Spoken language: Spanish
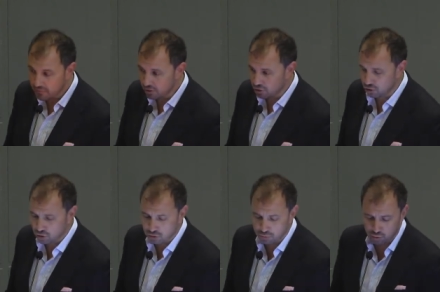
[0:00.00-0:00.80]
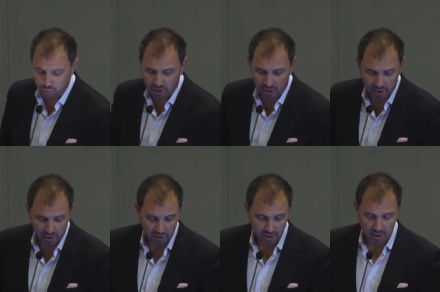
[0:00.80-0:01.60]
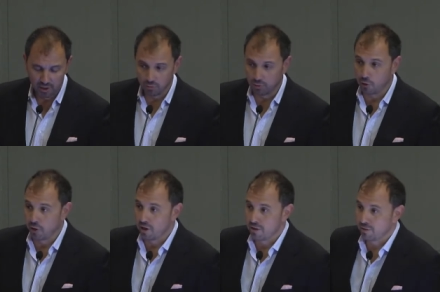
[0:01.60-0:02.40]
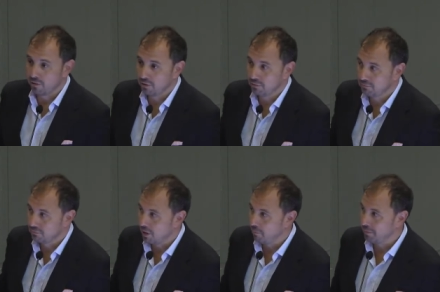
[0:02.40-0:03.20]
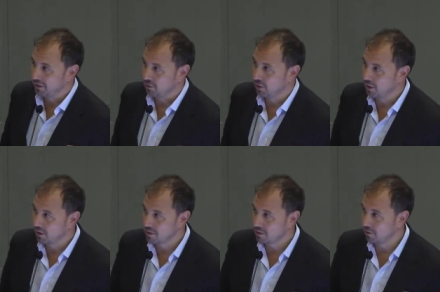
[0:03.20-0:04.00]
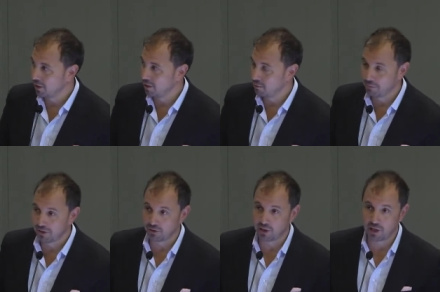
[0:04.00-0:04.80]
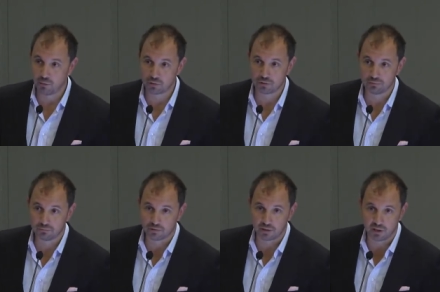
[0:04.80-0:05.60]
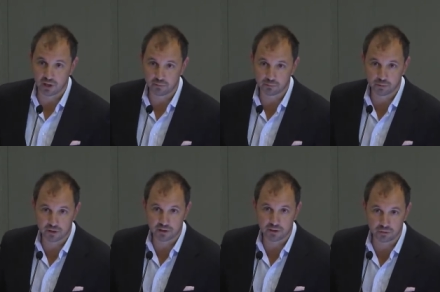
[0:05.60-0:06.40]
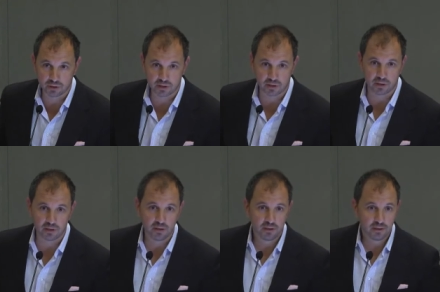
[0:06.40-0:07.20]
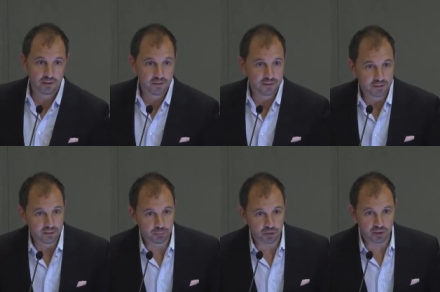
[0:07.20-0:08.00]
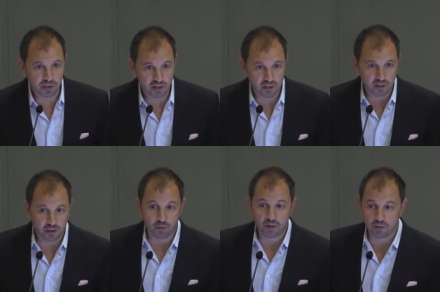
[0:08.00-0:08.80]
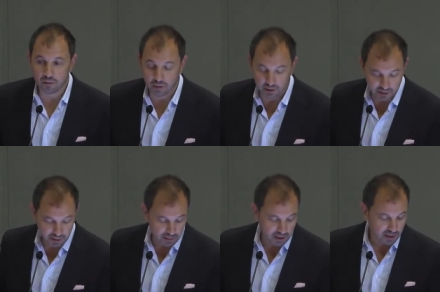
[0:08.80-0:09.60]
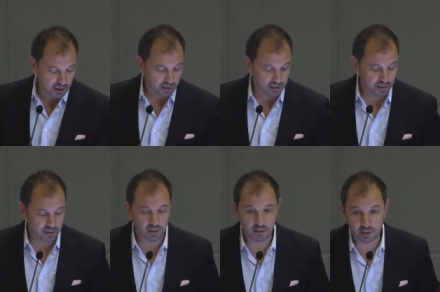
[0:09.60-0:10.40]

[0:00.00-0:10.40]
Nosotros somos una, organización, una patronal que hasta ahora era una patronal al uso, nos dedicamos pues a estas cosas de pues de la negociación colectiva, de,